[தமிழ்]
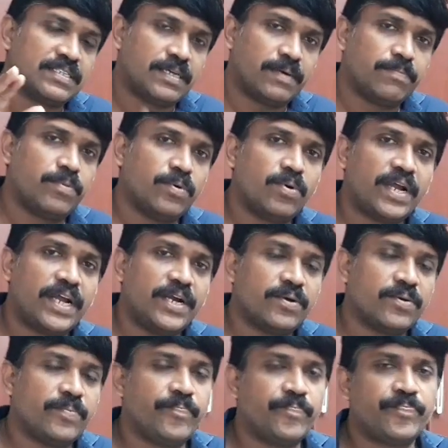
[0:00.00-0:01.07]
தப்போ
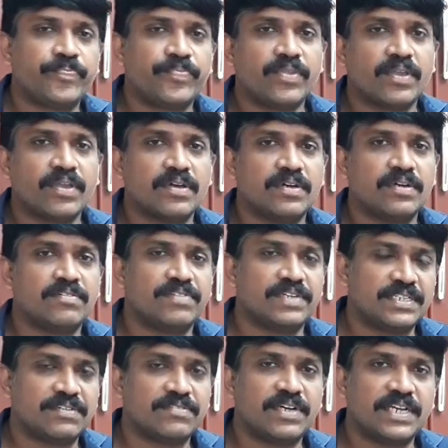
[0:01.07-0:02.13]
ரைட்டோ
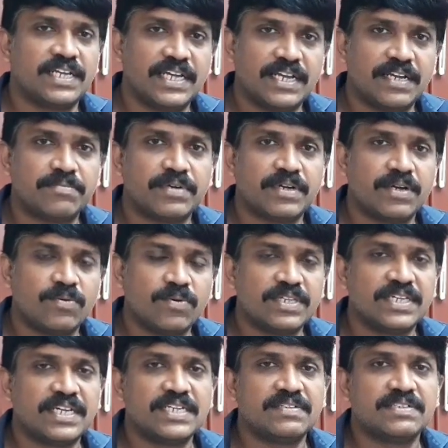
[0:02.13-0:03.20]
ஃபஸ்ட் ஆஃப் ஆல் நீங்கள் என்ன பண்ணுறீங்கன்னா
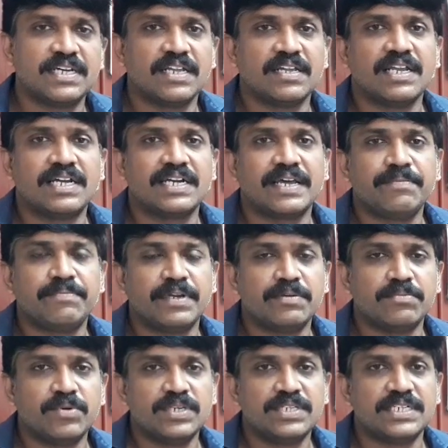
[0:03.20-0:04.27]
உங்களுக்கு தெரிஞ்ச விஷயங்கள்லாம் டைப் பண்ணி
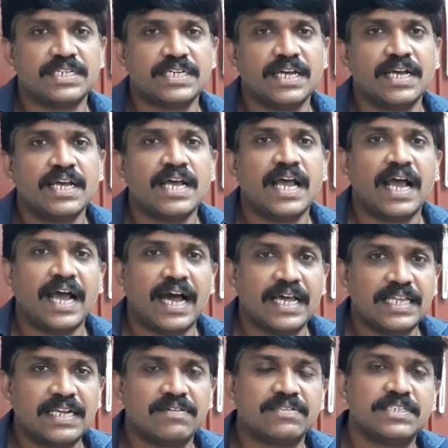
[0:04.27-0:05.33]
முடிச்சுட்டு
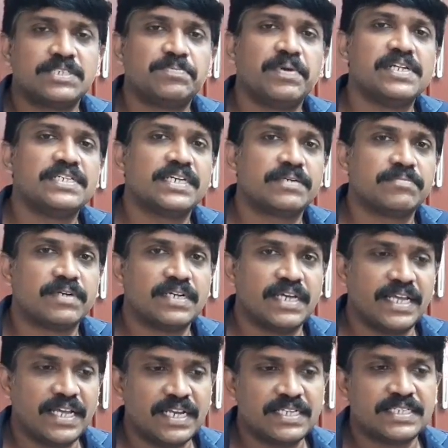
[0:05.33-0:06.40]
அதில் வந்து ஸ்பெல் செக்
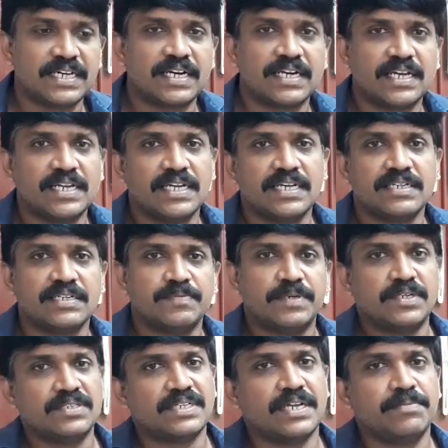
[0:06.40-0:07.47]
பண்ணுங்கள் இங்கிலீஷ் கரெக்டாக இல்லையான்னு
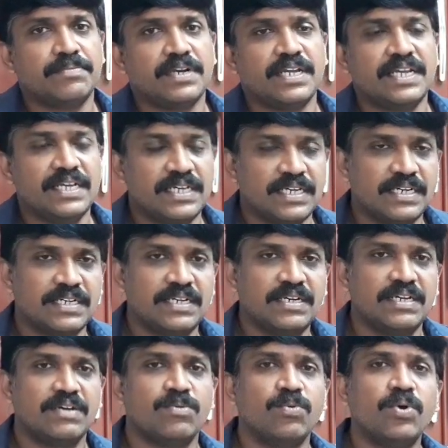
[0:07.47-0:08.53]
மட்டும் சரி பண்ணி
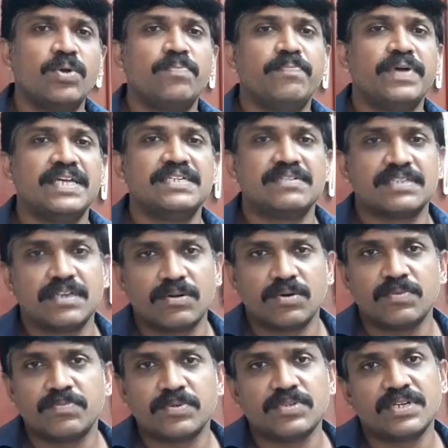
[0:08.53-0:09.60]
ஒரு பேஜ் வந்தால்
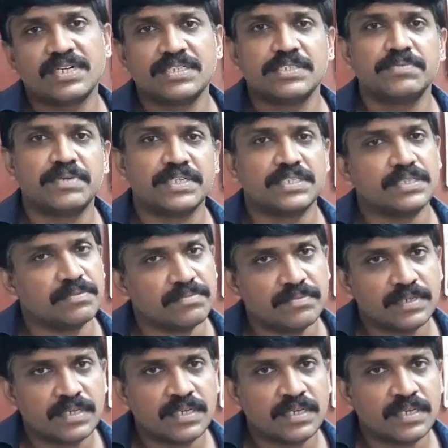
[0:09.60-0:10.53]
கூட போதும் ரெசியூம் ரெசியூம்